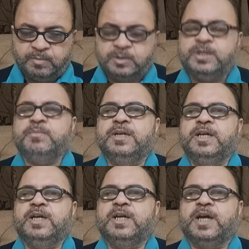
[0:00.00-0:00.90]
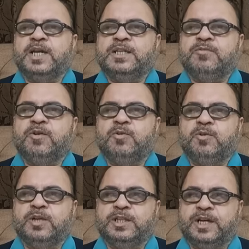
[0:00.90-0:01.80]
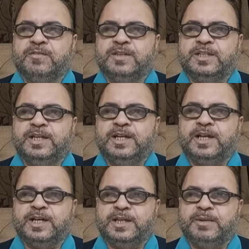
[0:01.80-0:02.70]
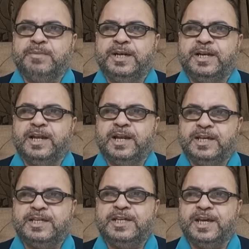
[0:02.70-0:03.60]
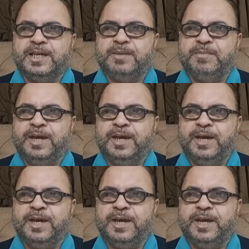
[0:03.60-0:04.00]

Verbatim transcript: मुझे भी कई दफ़ा उन्होंने दावत दी लेकिन ये मेरी नलायकी है कि